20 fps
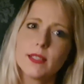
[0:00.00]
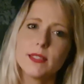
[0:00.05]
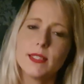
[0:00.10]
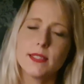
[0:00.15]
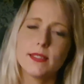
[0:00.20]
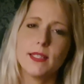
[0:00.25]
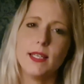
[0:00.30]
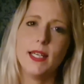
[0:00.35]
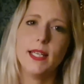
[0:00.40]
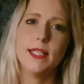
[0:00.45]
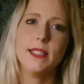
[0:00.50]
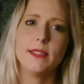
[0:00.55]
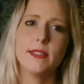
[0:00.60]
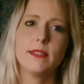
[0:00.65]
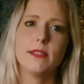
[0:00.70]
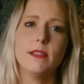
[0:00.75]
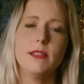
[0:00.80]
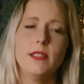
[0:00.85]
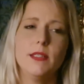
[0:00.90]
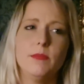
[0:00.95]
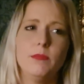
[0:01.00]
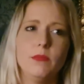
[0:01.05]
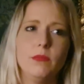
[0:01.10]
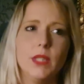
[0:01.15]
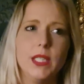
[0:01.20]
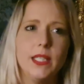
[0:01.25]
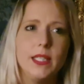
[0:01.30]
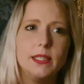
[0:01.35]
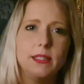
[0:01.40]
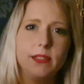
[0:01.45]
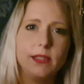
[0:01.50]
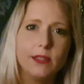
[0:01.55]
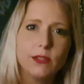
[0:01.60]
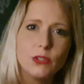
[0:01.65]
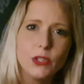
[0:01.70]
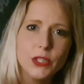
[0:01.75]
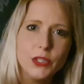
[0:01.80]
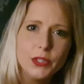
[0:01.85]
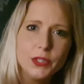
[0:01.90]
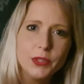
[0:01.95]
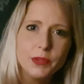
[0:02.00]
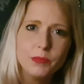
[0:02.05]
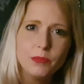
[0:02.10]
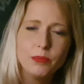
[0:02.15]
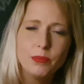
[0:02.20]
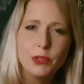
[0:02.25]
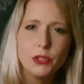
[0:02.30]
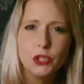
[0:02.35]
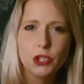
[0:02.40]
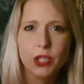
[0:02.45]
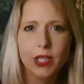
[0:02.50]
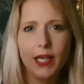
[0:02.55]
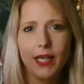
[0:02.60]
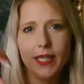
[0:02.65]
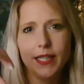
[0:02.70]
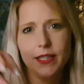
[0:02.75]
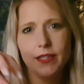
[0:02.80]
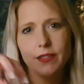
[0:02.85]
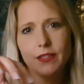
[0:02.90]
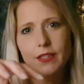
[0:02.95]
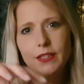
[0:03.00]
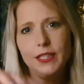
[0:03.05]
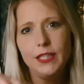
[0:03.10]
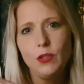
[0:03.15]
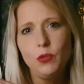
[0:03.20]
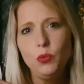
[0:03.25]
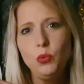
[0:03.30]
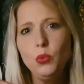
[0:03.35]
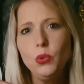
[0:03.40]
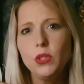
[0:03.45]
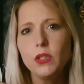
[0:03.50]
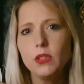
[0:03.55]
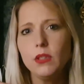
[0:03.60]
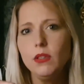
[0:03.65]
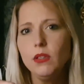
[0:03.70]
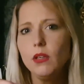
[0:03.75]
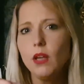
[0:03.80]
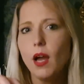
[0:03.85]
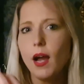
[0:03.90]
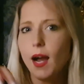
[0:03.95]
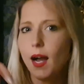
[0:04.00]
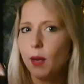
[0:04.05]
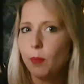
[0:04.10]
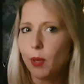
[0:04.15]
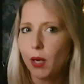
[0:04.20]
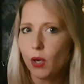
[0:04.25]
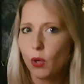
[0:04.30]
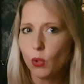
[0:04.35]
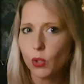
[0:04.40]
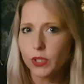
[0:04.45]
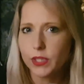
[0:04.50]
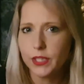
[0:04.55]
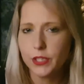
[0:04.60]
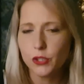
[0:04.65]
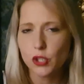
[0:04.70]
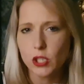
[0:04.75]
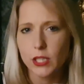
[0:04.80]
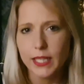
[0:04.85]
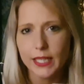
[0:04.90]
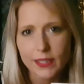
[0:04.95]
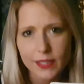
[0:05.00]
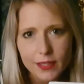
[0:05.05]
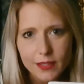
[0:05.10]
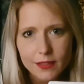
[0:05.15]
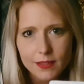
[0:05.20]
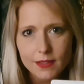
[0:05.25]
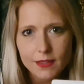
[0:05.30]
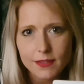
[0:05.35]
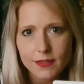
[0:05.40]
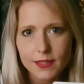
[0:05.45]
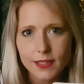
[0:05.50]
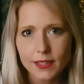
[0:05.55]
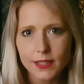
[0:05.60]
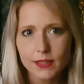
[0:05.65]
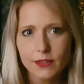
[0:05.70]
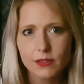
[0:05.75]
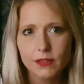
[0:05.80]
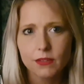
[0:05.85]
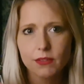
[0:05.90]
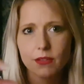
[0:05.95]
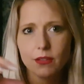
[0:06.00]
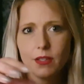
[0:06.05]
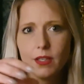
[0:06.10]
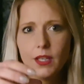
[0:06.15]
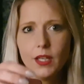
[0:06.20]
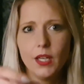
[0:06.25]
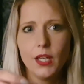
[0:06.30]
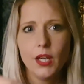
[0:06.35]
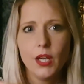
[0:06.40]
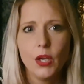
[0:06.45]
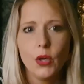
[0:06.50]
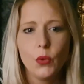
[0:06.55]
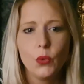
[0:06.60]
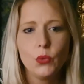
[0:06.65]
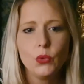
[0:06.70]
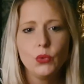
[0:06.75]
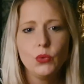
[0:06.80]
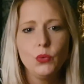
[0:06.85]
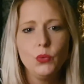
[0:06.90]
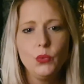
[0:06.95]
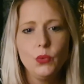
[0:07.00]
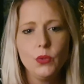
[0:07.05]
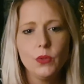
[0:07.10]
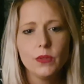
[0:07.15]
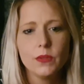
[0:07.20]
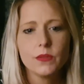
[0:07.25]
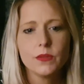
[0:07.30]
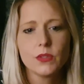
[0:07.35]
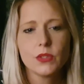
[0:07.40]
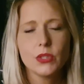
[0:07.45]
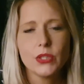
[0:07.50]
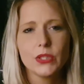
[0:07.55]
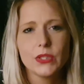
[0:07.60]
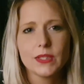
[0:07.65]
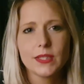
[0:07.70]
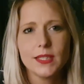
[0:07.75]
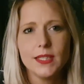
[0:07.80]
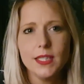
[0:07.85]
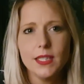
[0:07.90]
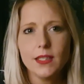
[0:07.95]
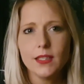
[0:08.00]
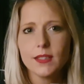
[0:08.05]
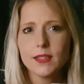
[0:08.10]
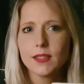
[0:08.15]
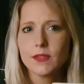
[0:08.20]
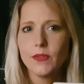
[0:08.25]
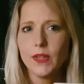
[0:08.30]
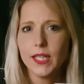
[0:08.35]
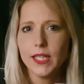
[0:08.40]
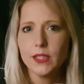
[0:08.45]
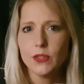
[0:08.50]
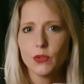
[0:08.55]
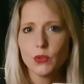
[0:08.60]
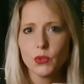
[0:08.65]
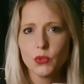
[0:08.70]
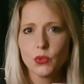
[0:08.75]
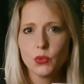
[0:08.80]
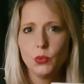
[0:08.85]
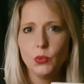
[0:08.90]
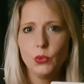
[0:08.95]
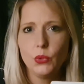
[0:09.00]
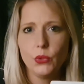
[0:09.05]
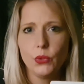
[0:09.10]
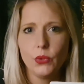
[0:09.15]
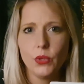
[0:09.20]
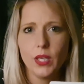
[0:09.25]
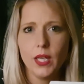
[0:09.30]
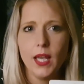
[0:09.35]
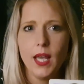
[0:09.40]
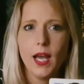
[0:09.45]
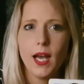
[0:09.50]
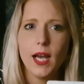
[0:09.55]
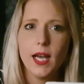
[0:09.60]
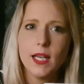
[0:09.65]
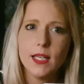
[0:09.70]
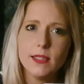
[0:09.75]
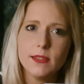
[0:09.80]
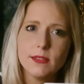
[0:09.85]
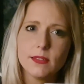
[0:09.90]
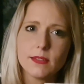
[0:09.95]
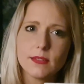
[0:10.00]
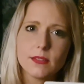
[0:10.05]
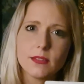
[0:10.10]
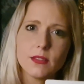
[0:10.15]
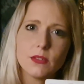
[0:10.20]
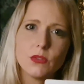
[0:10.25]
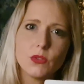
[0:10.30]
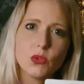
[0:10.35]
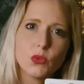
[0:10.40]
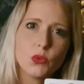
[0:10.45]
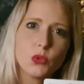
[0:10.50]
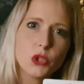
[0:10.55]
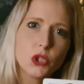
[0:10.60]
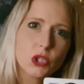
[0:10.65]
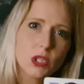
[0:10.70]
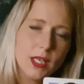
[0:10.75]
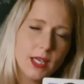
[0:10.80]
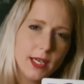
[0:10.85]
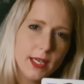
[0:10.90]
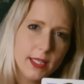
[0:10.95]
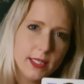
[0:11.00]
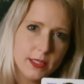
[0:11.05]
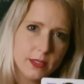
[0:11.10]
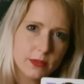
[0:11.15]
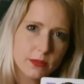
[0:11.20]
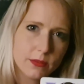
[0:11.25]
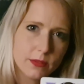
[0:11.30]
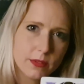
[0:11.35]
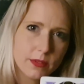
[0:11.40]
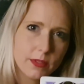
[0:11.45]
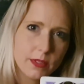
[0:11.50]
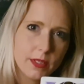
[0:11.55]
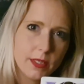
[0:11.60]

Das heißt, ähm, die Sonne, bestrahlt die guten, aber auch die schlechten Seiten. Und du sollst nichts weiter tun, als zu strahlen.